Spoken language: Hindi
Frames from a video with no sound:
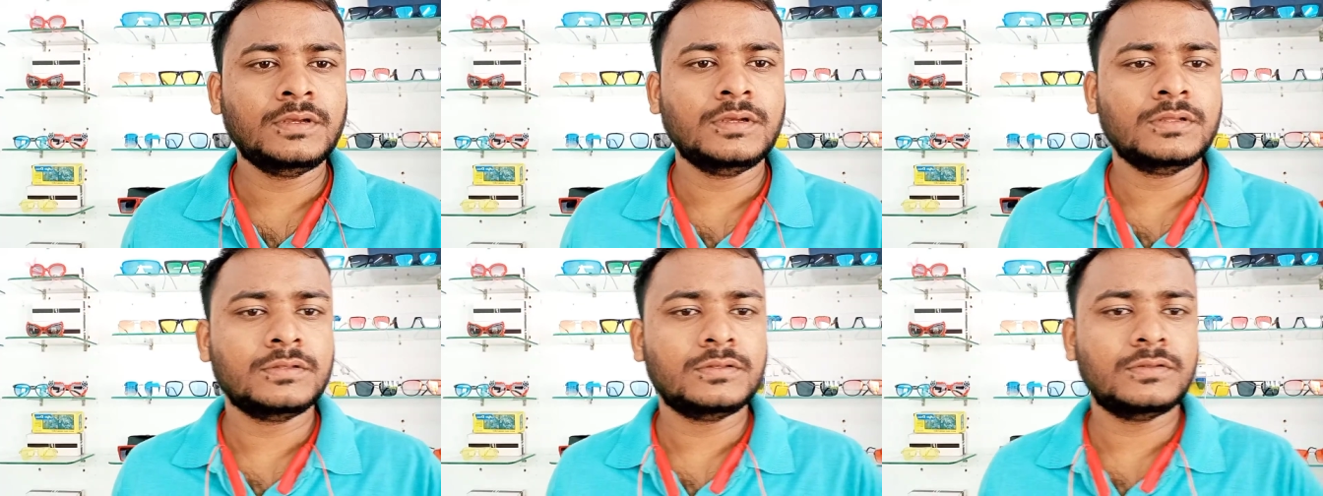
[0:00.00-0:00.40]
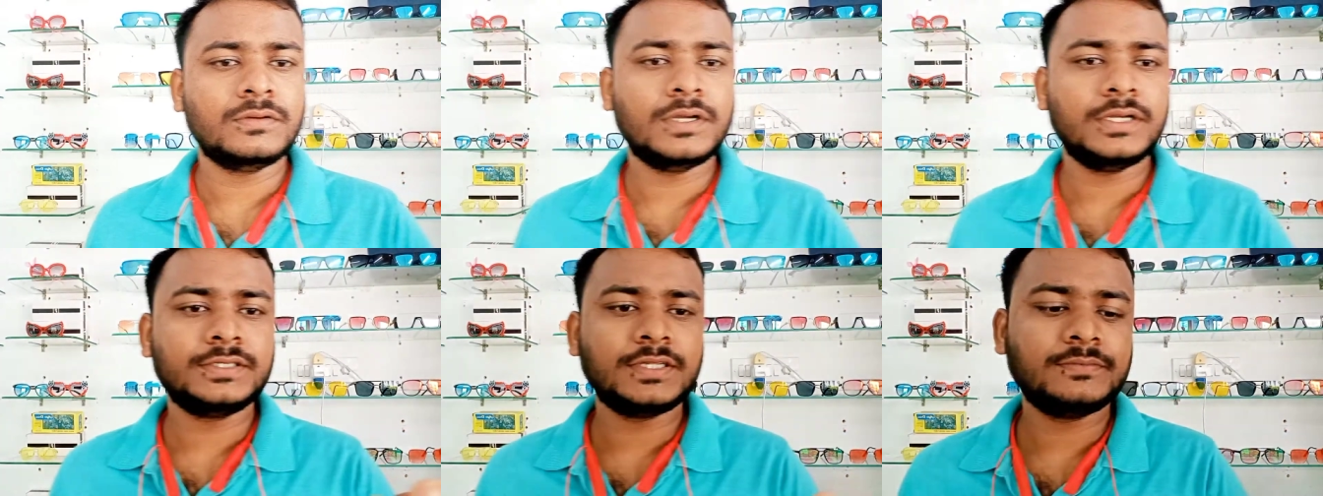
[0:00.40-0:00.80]
तो
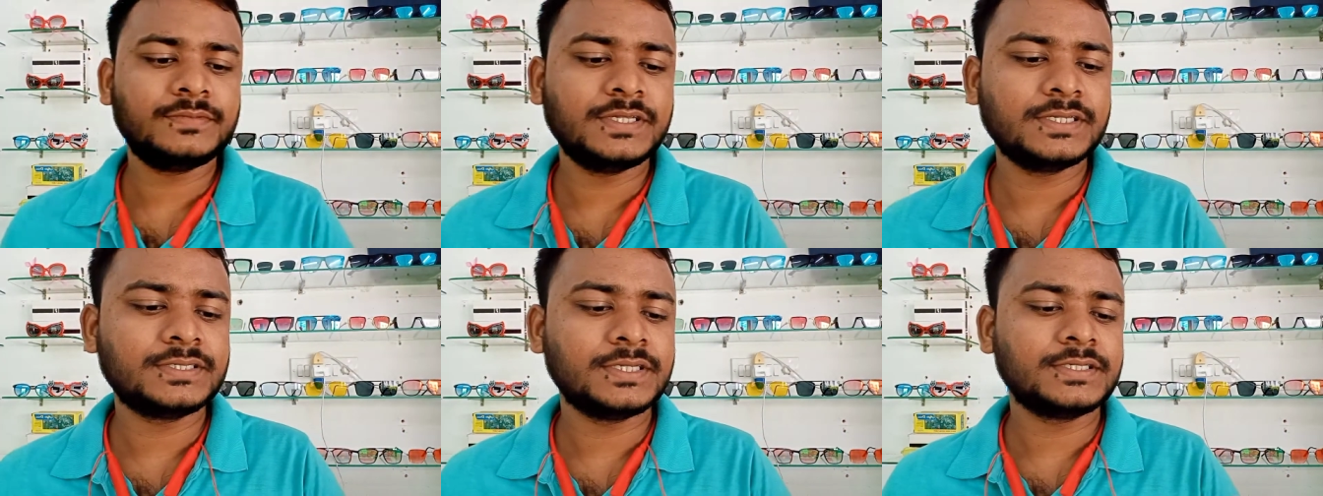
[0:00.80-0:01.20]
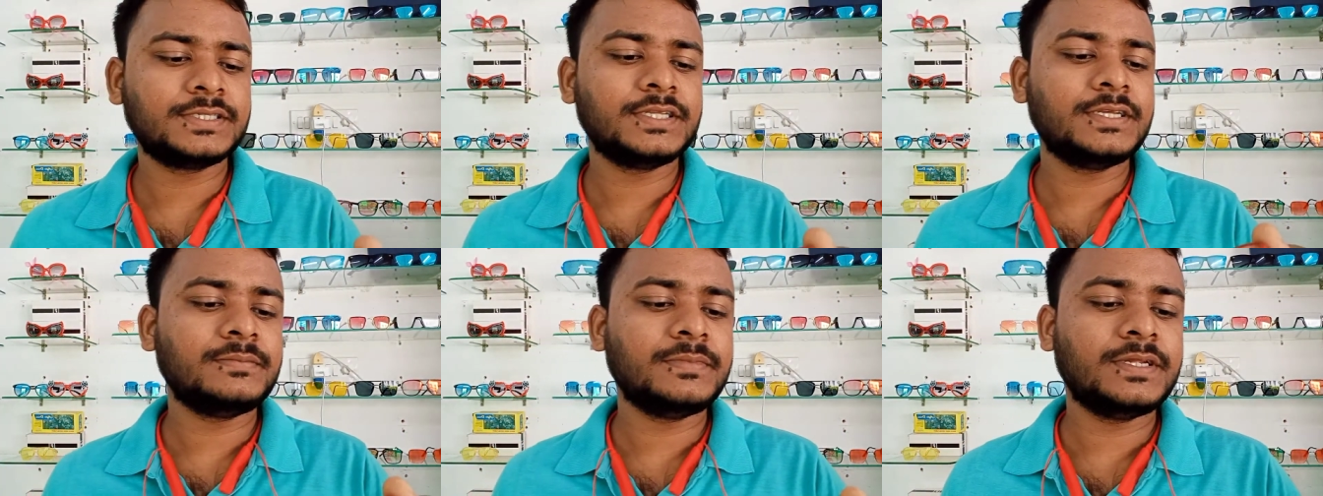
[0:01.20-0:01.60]
गैस आप देख सकते
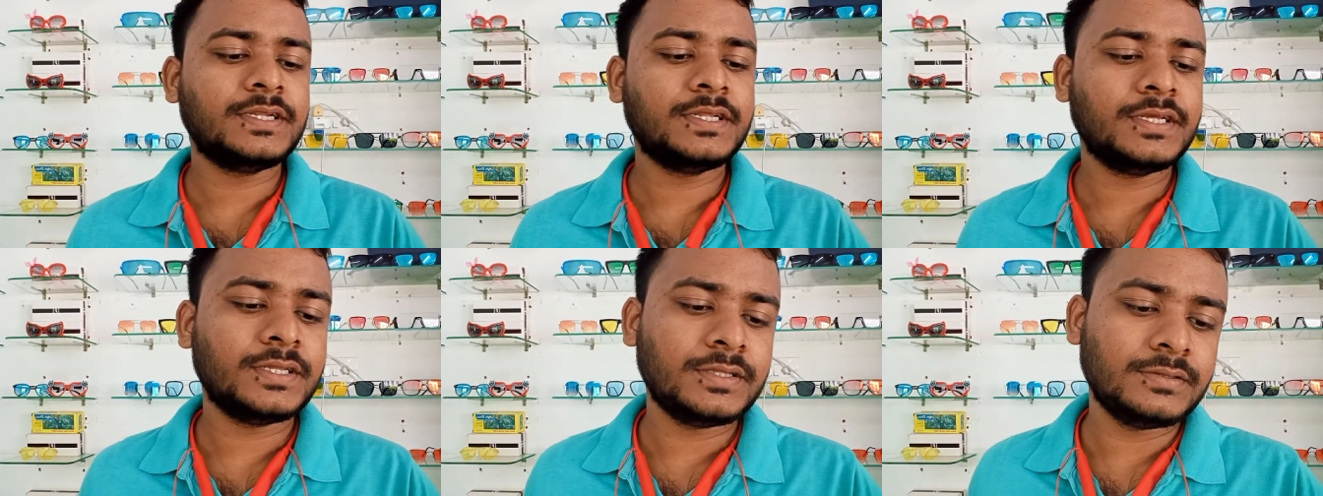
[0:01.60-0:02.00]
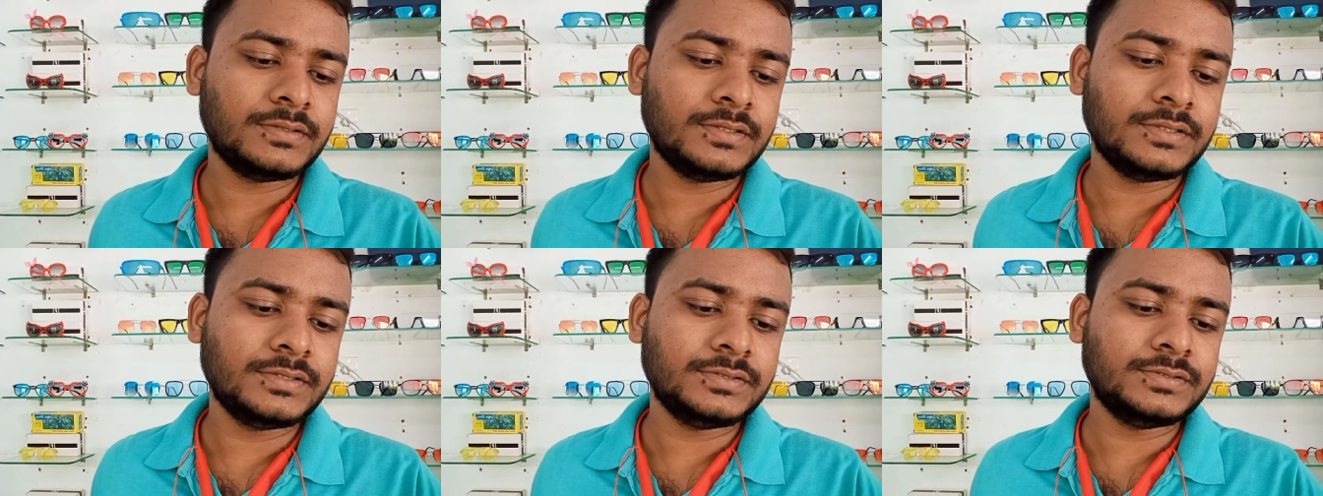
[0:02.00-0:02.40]
हैं मैंने
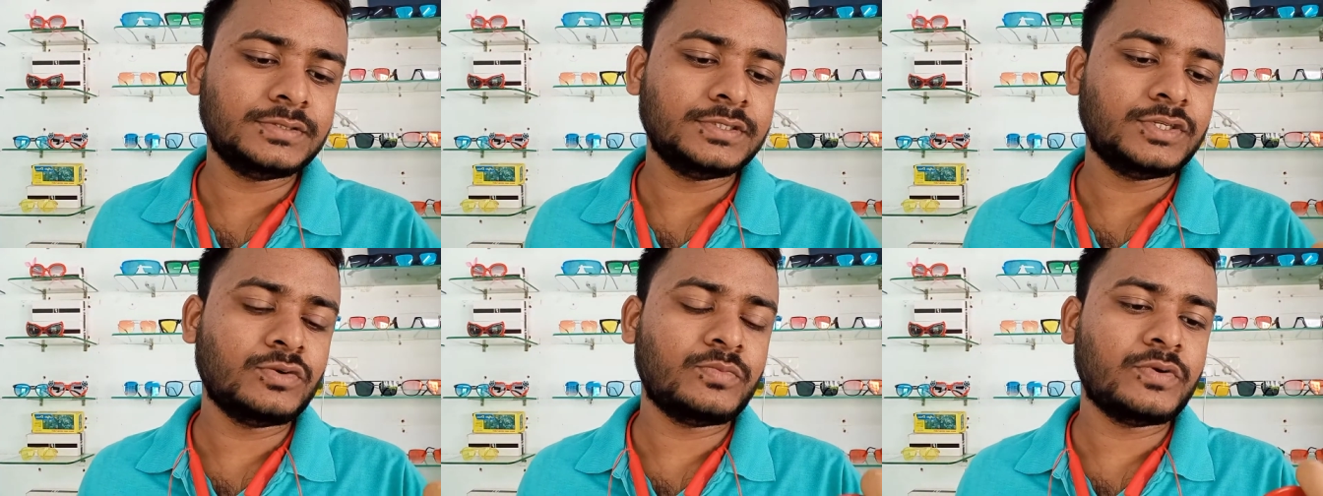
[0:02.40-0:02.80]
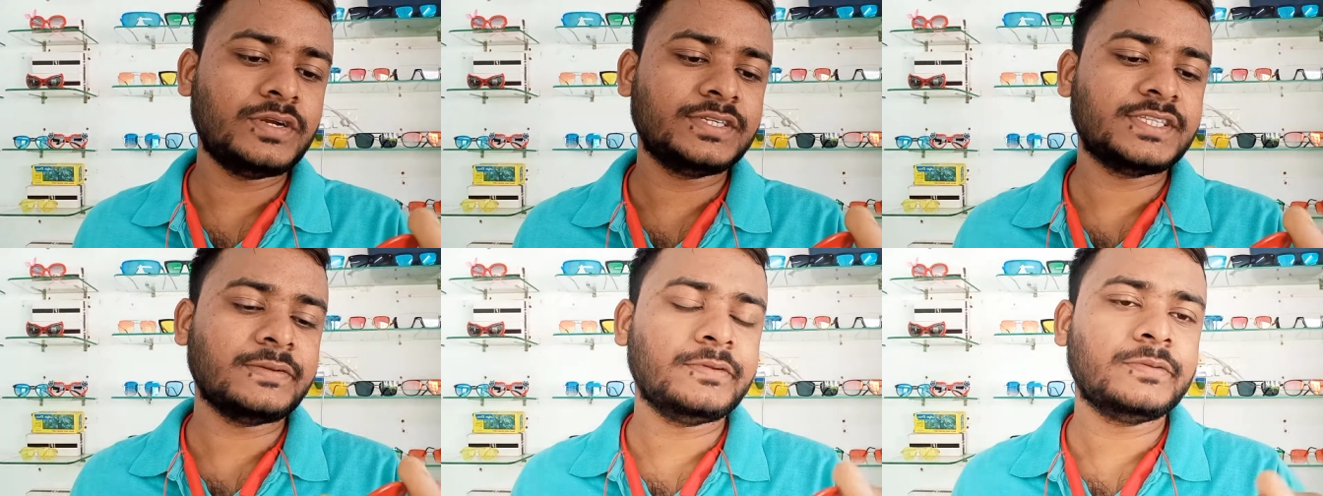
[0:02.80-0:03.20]

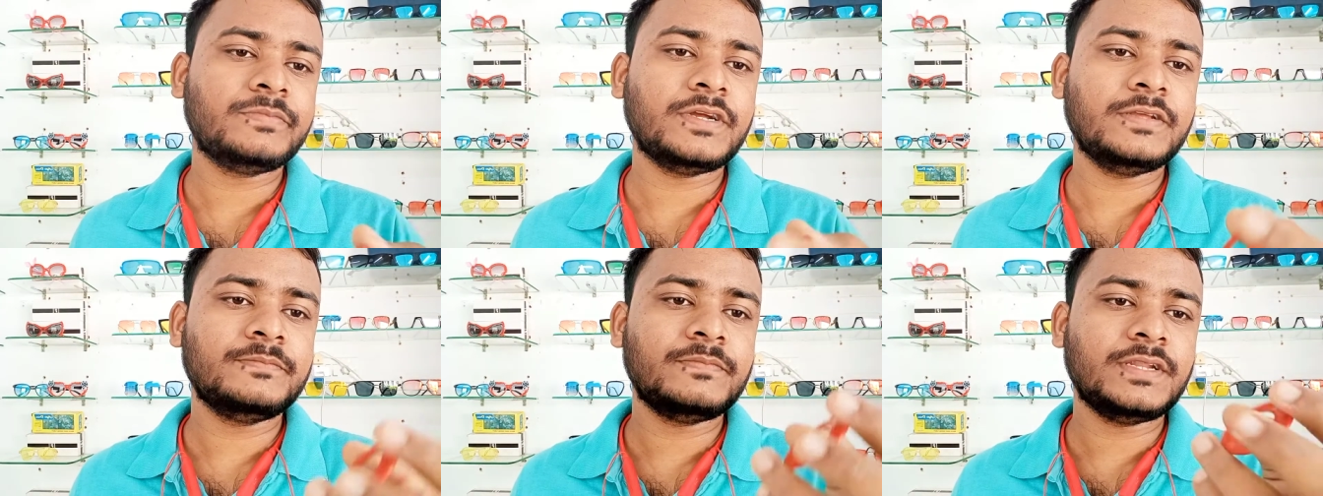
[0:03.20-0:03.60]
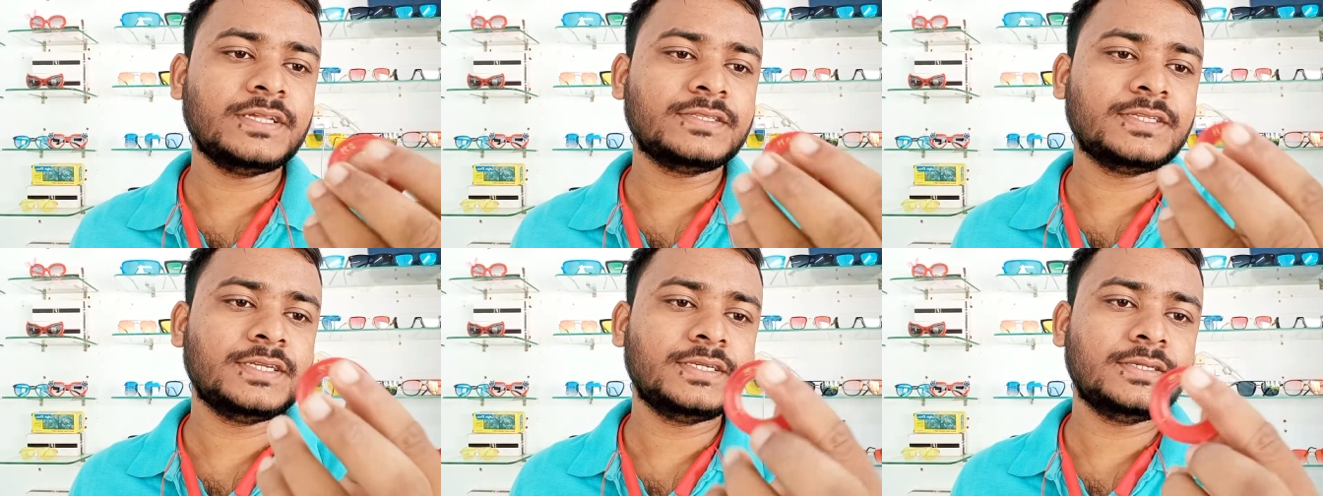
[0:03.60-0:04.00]
0.75 प्लस
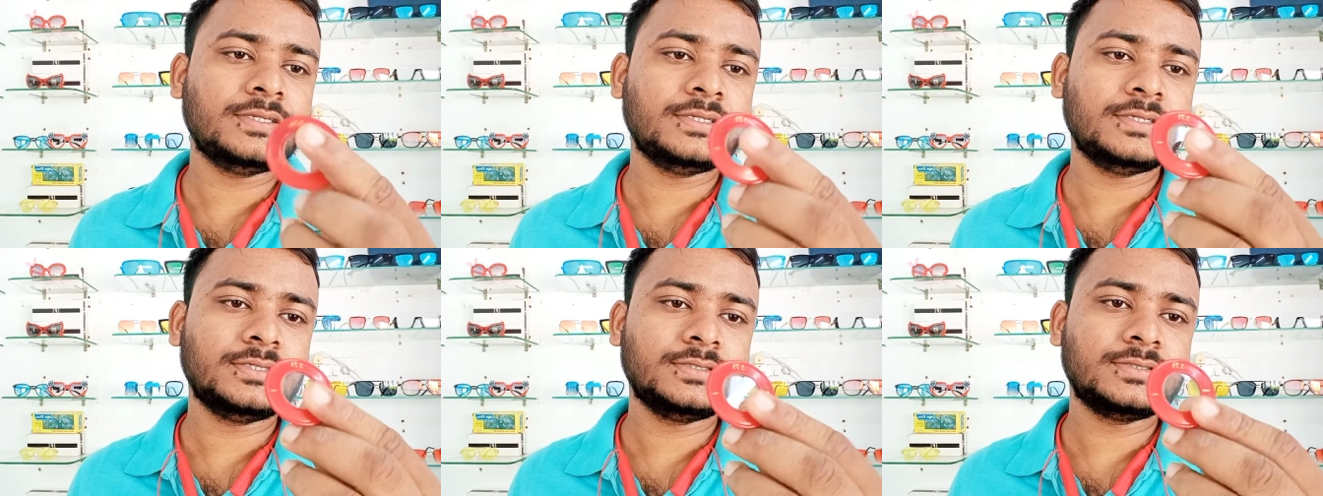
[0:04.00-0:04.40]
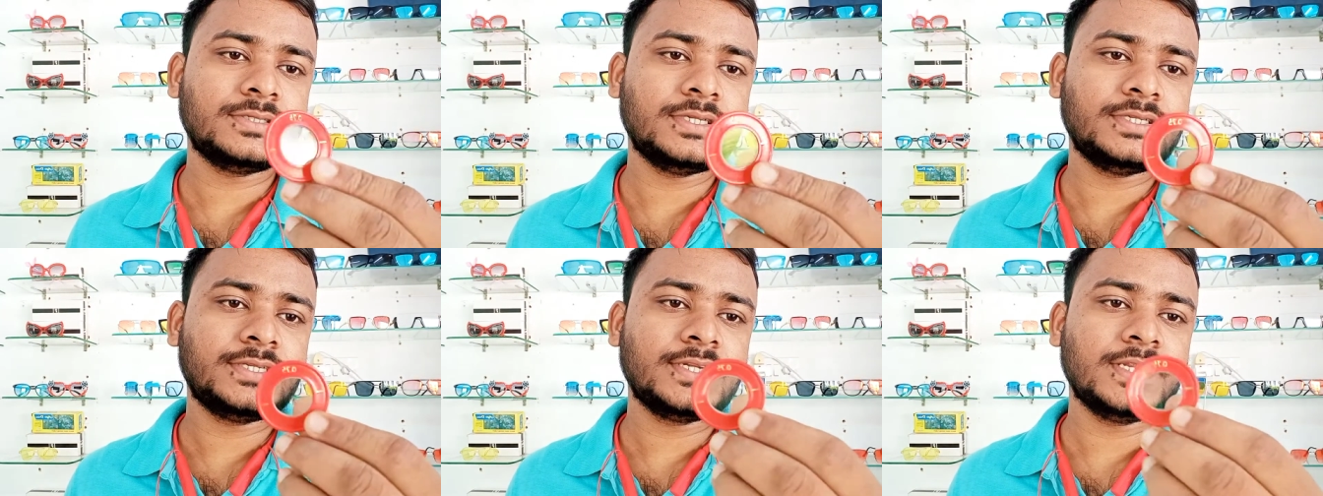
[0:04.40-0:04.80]

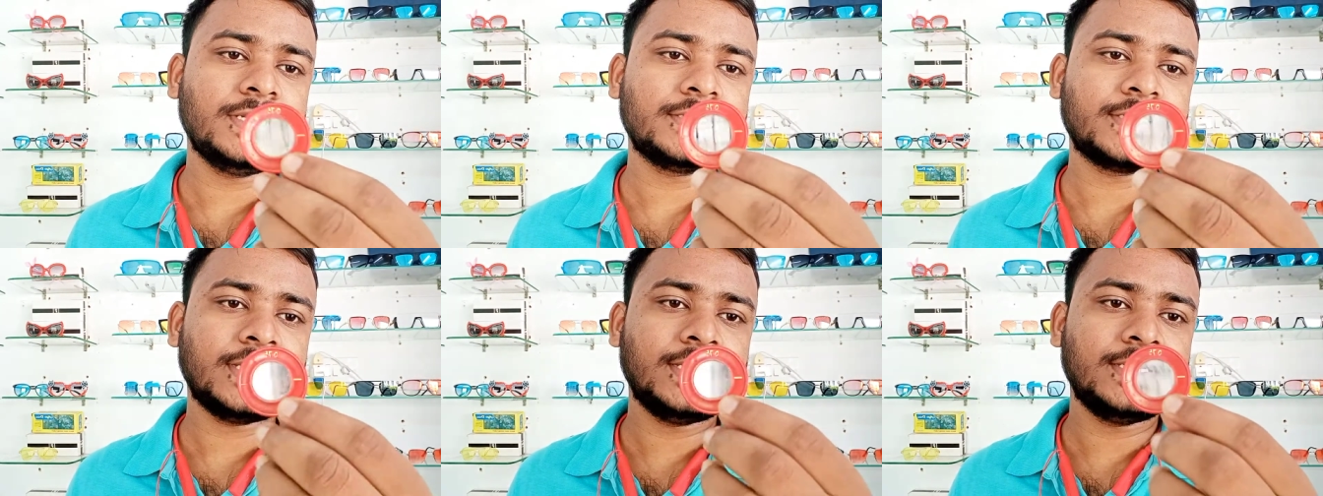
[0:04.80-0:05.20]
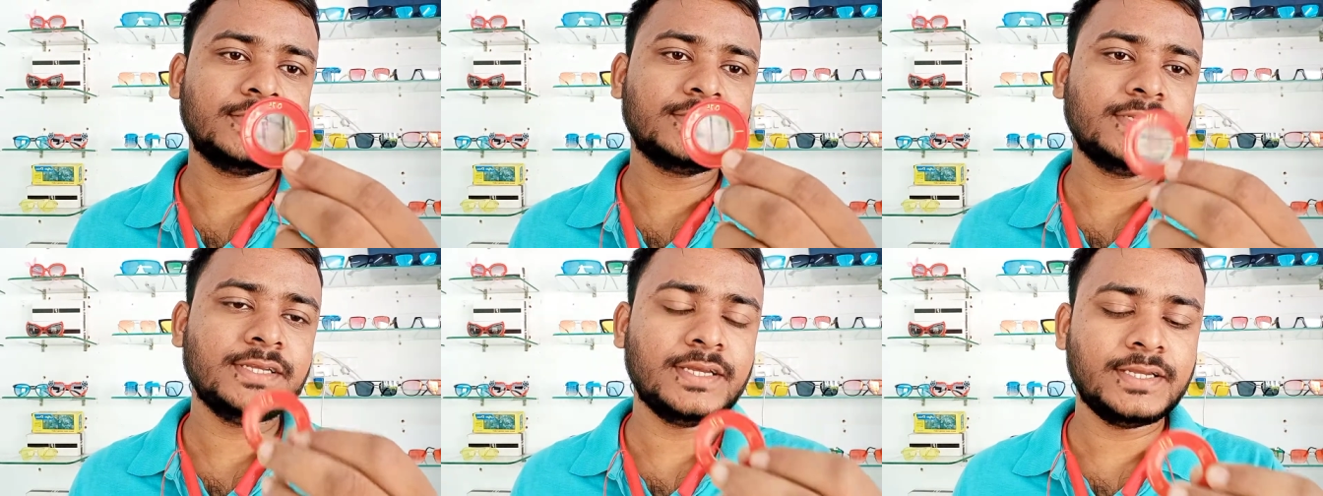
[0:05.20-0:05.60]
सिलेंड्रिकल ट्रायल लेंस
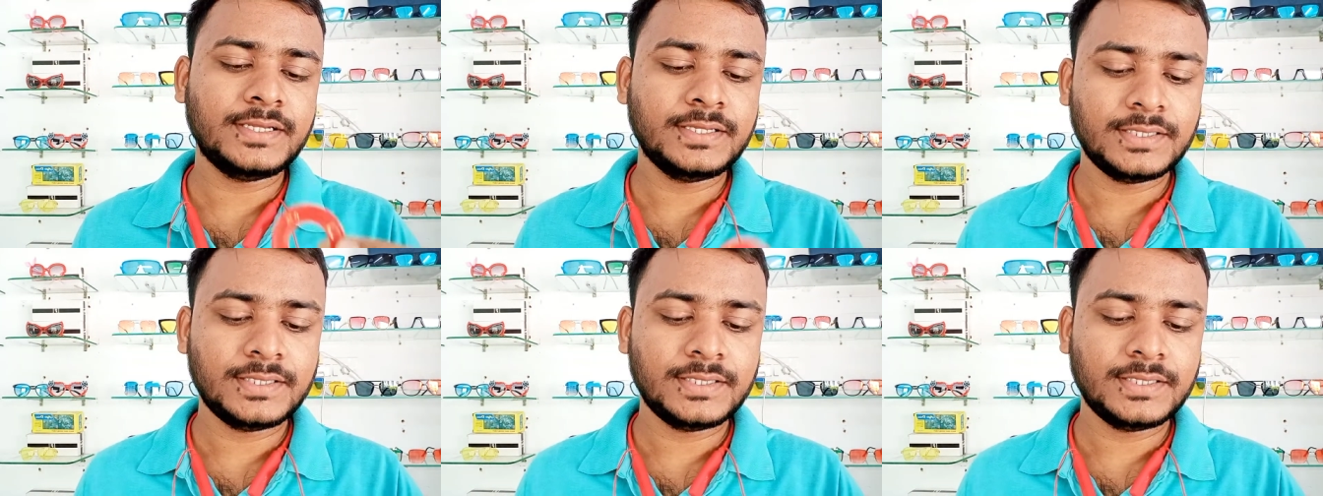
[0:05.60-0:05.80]
लिया है